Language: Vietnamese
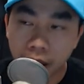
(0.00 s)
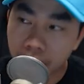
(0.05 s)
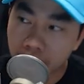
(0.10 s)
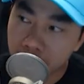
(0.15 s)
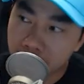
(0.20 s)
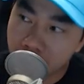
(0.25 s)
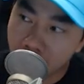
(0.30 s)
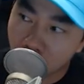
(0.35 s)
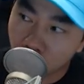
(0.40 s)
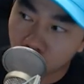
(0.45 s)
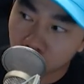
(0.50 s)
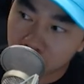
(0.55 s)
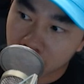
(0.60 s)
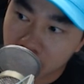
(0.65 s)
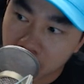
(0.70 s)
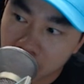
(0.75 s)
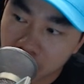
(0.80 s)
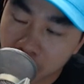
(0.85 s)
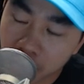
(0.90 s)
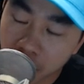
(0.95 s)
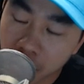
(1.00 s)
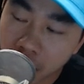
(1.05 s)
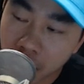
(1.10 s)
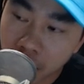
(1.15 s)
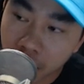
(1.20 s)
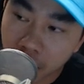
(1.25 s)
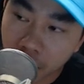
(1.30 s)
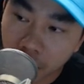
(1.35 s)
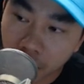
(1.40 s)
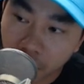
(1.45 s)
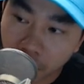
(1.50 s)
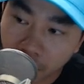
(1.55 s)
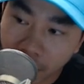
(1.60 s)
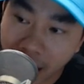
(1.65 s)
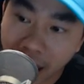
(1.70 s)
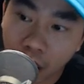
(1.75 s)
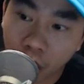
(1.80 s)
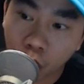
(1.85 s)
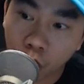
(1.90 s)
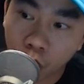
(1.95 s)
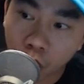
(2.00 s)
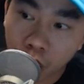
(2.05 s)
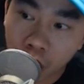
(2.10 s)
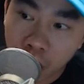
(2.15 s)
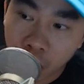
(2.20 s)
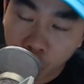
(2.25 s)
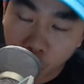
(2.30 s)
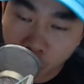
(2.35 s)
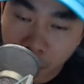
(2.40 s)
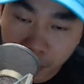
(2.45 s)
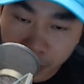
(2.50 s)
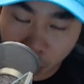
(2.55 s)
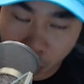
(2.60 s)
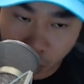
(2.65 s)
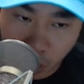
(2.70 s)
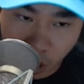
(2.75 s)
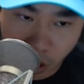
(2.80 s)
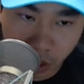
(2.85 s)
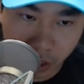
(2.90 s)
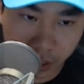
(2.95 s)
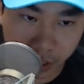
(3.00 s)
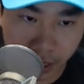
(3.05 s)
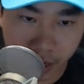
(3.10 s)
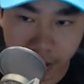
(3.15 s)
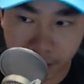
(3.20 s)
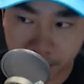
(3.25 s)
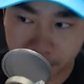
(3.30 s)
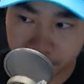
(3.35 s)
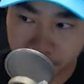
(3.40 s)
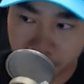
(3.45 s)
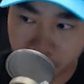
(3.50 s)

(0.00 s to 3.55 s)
đầu tư vào cryptocurrency